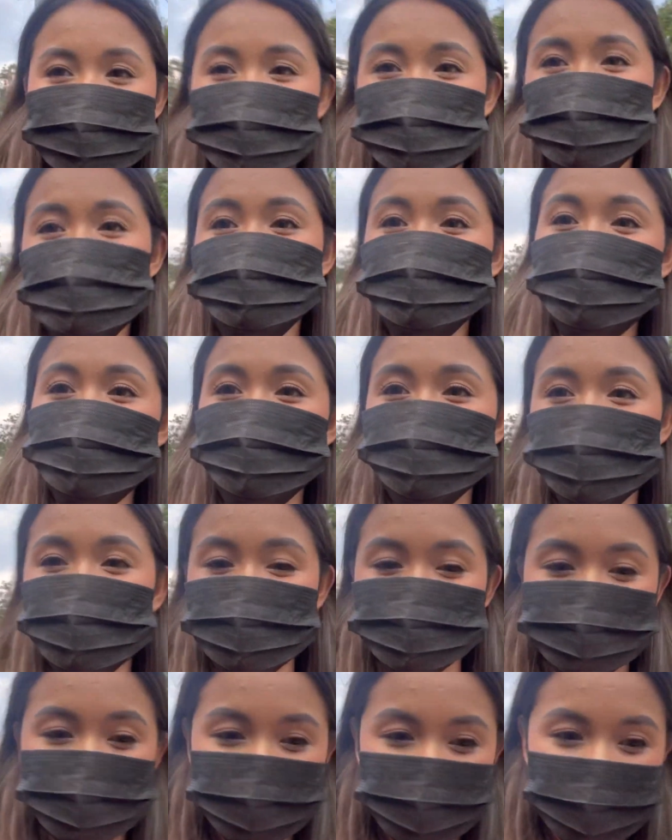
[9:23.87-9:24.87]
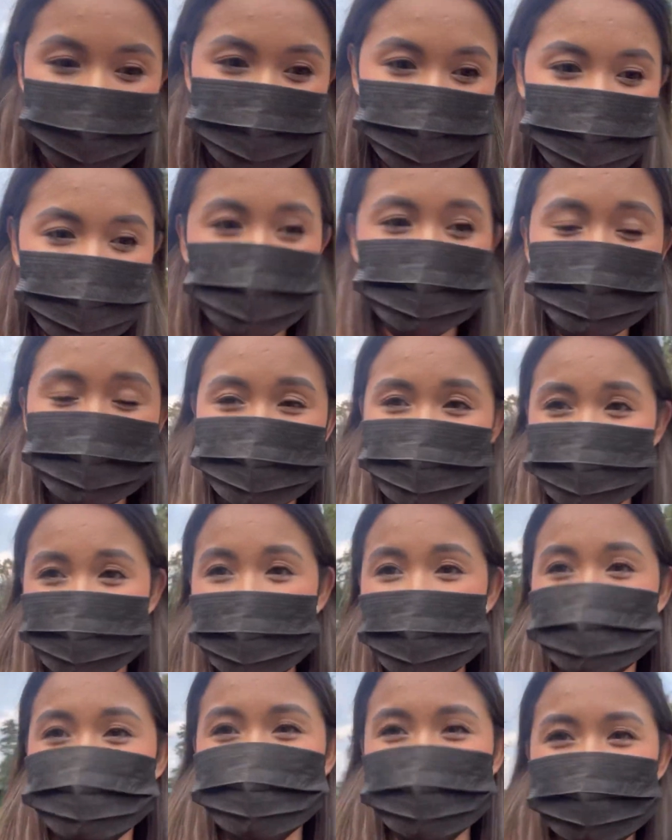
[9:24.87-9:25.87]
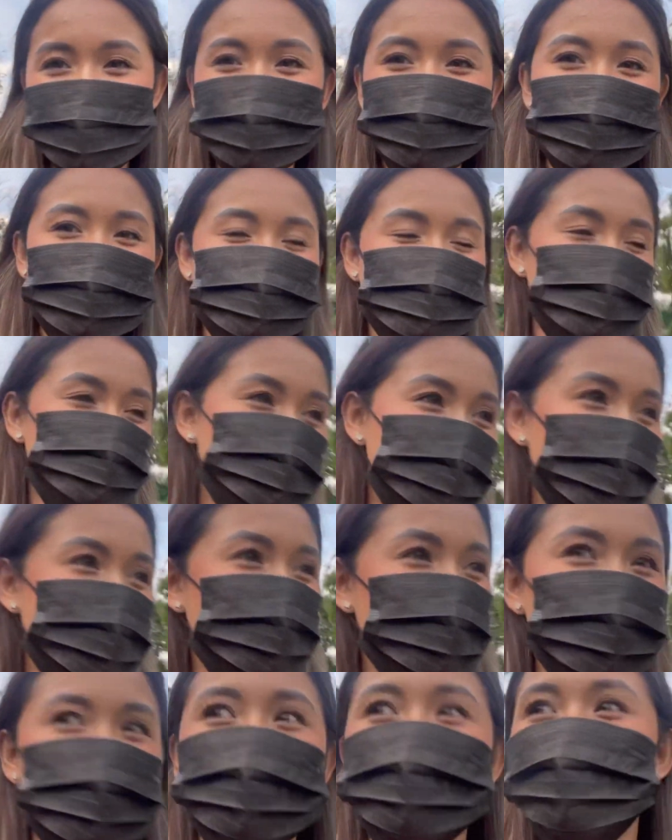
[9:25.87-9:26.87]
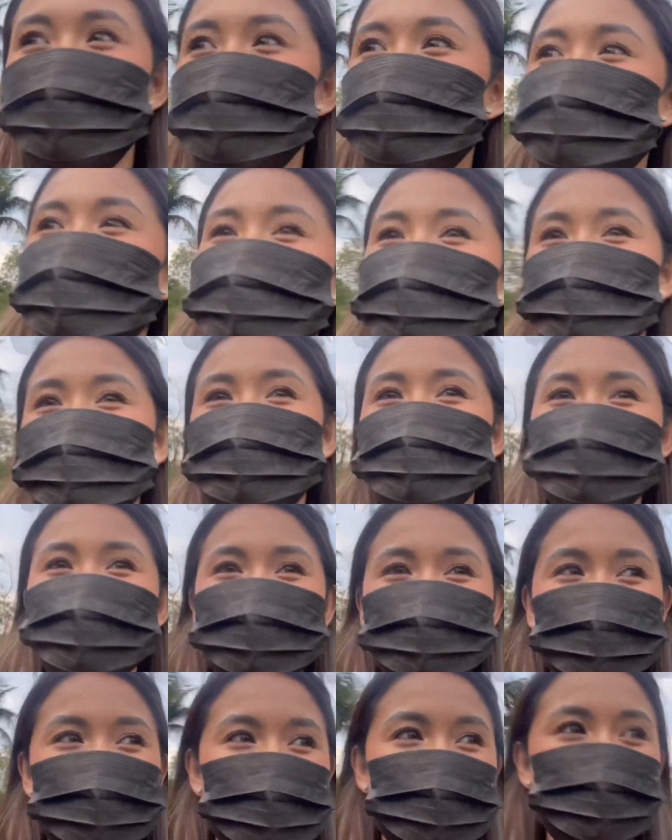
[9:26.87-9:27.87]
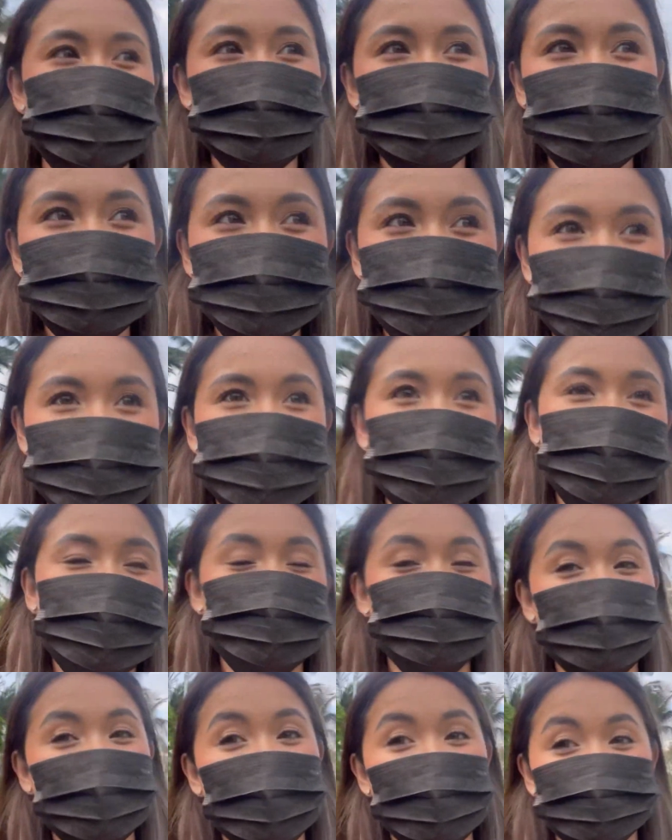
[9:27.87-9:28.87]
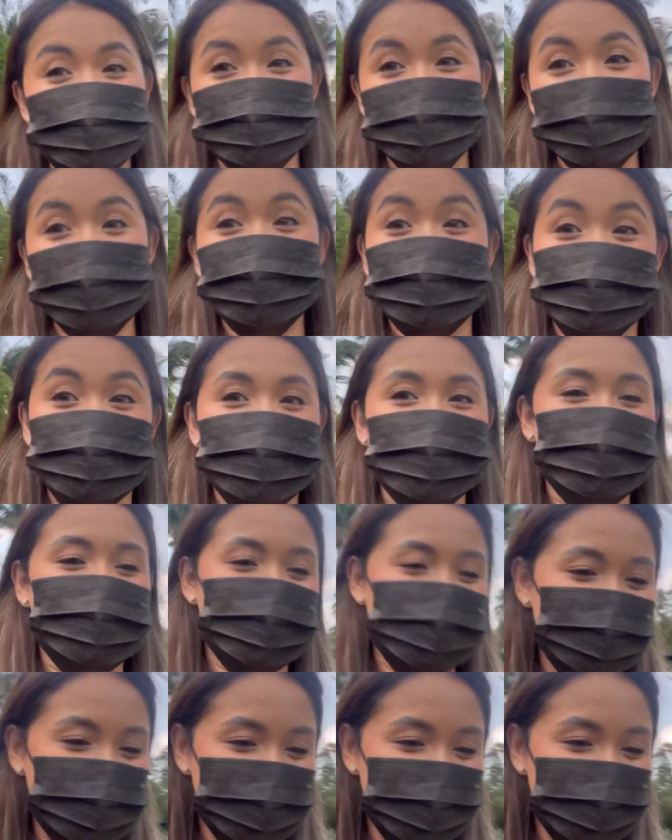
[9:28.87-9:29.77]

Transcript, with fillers: using my phone muna kasi yung camera ko nasa bag ko. So, transfer tayo sa camera in a while.